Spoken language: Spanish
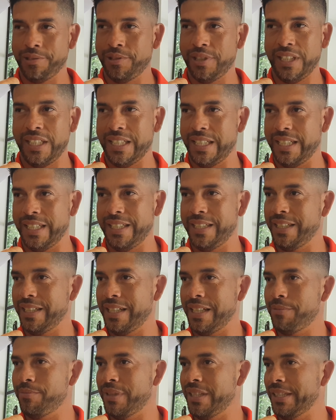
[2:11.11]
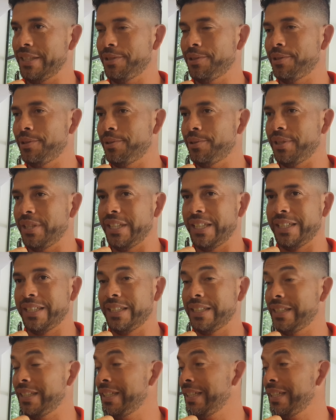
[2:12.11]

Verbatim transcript: lo era en Almagro, lo era